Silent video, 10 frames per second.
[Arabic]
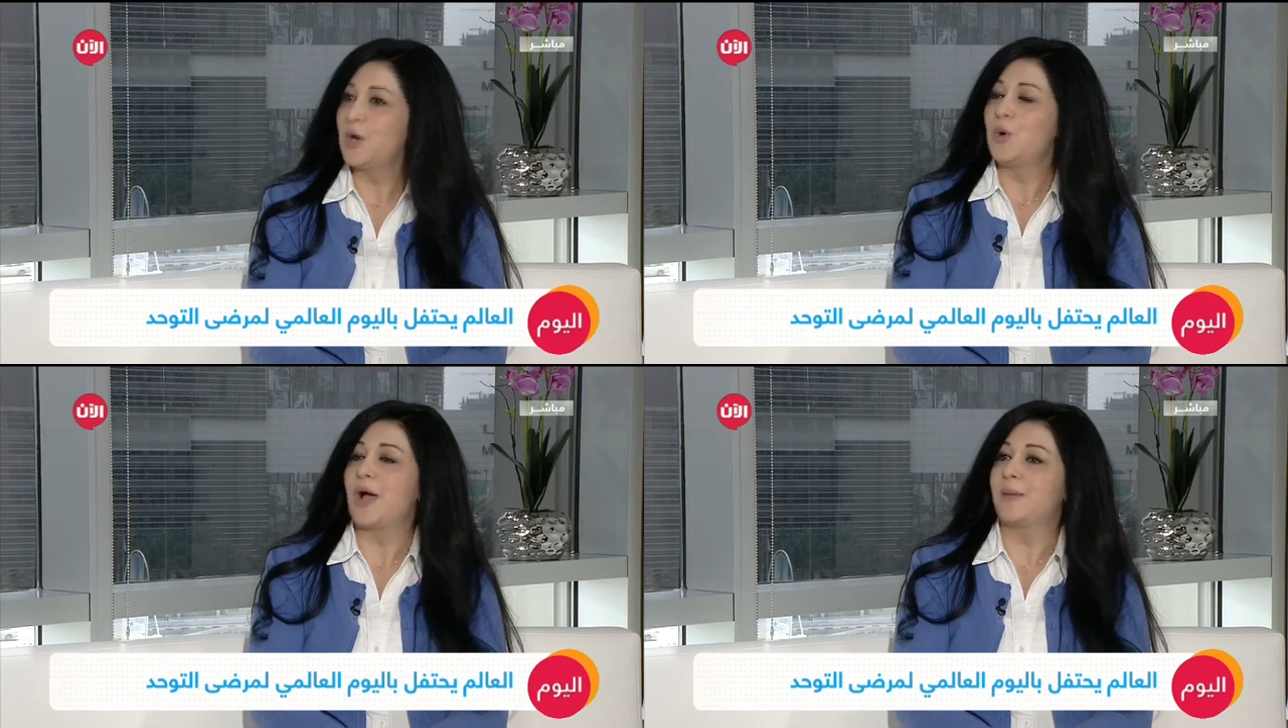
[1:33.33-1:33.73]

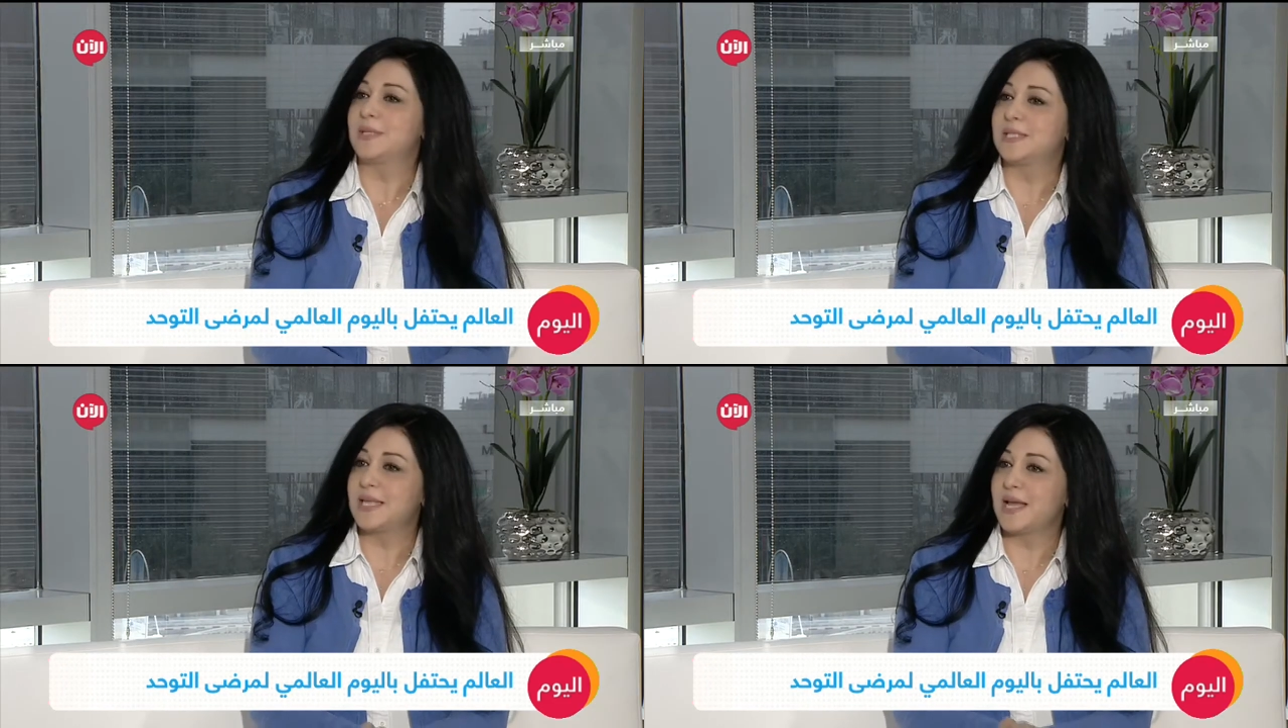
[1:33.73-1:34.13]
وعم
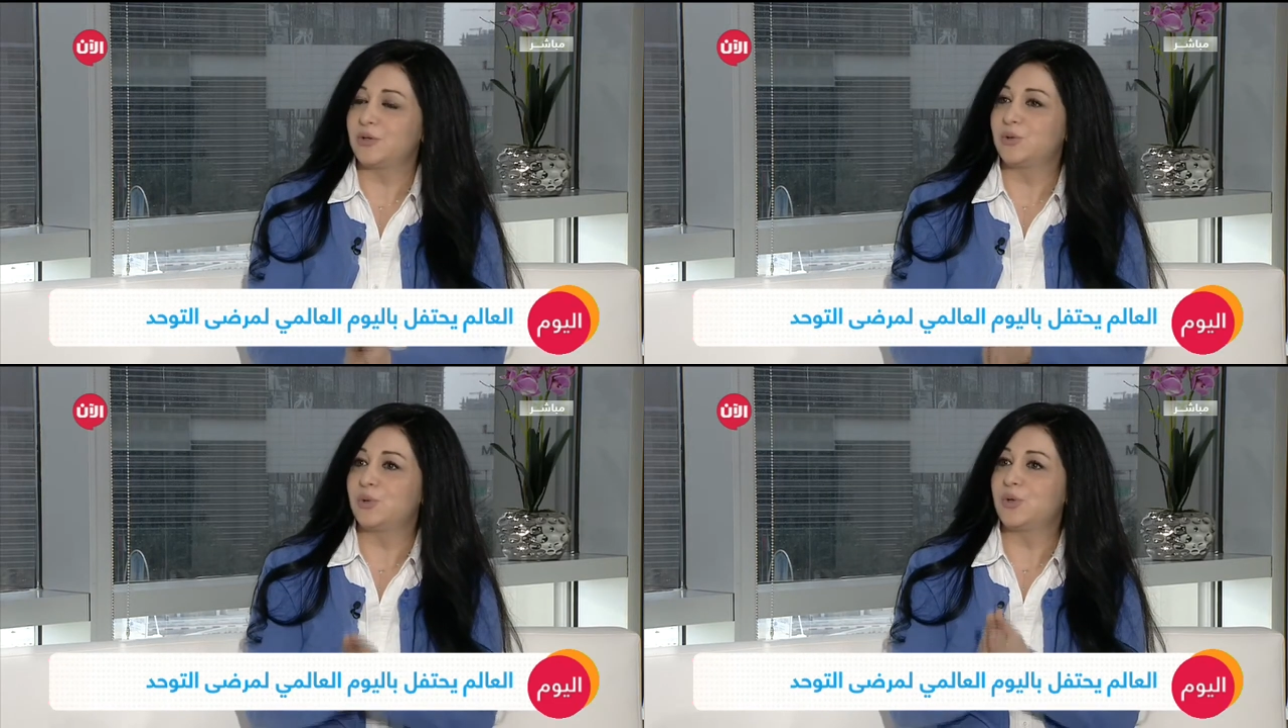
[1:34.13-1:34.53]

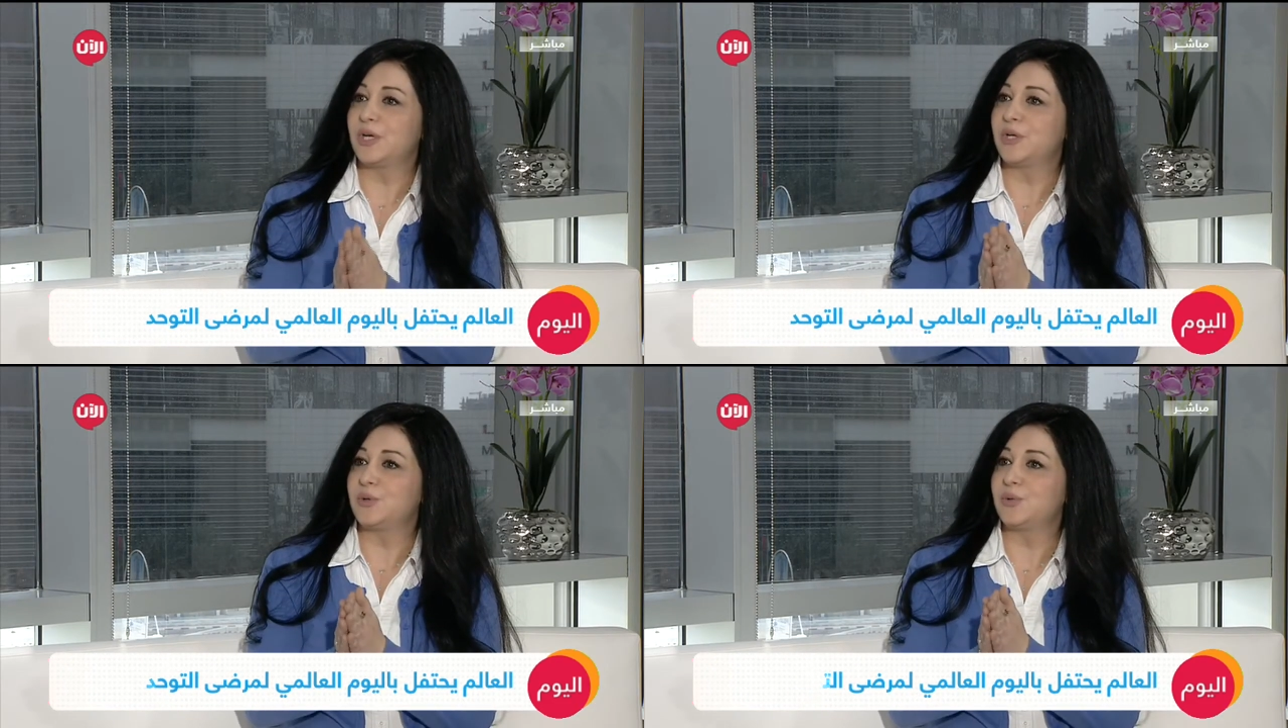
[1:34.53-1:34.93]
نساعده
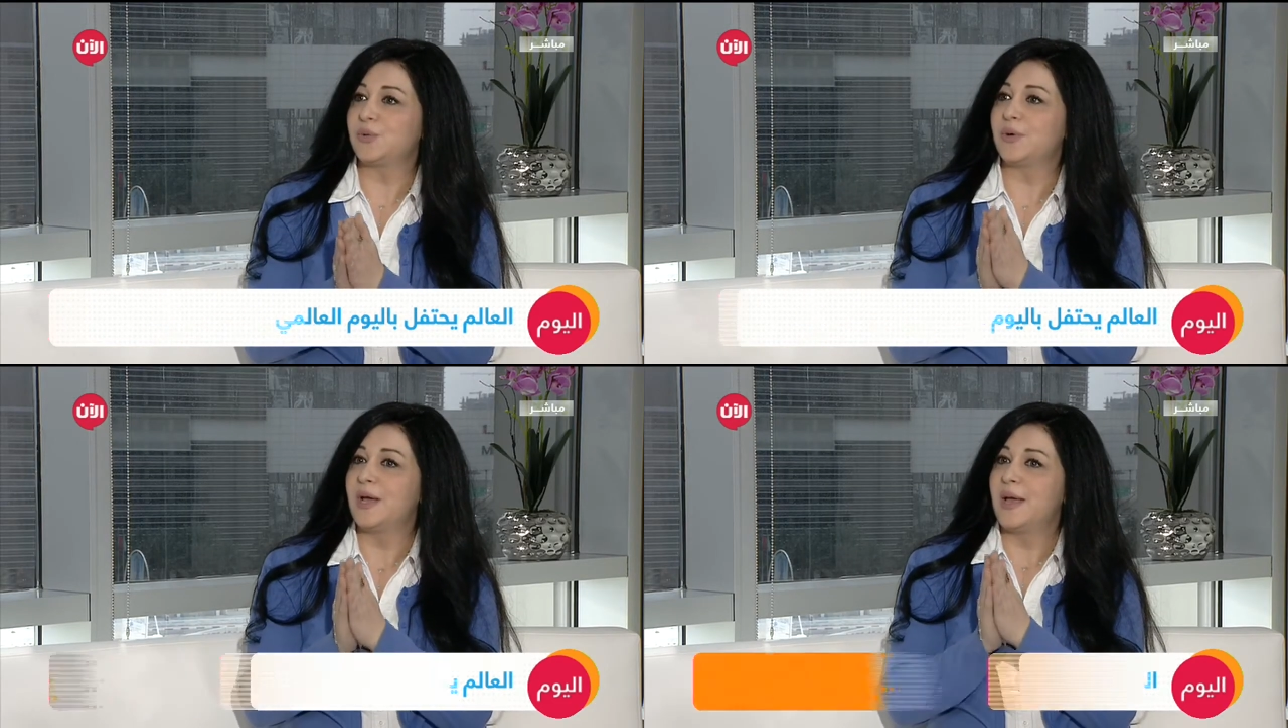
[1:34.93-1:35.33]

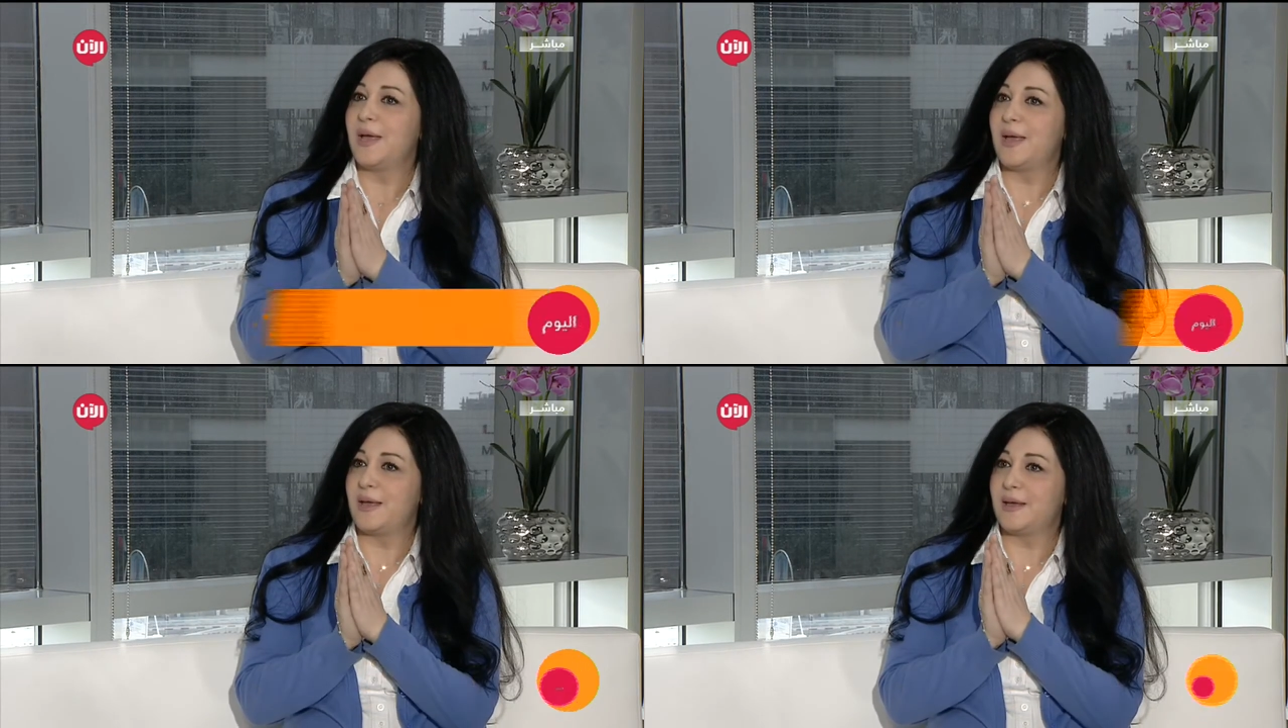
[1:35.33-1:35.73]
انه
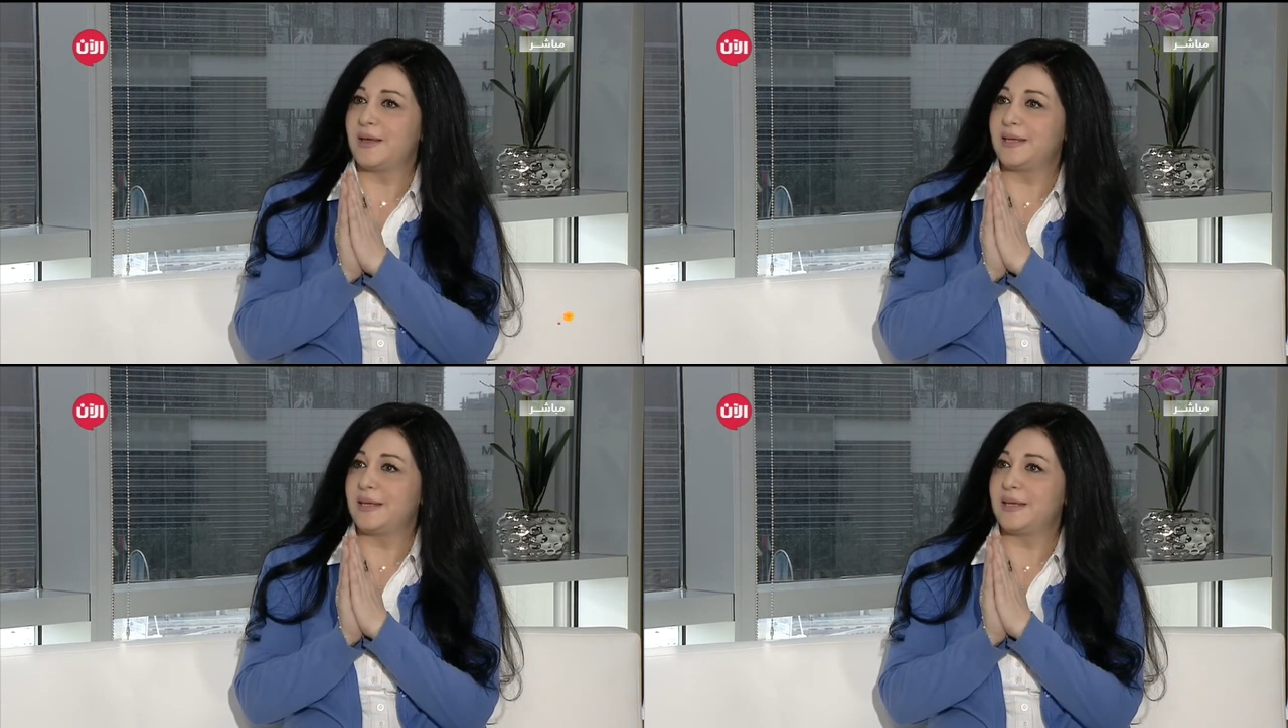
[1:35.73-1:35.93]
آه،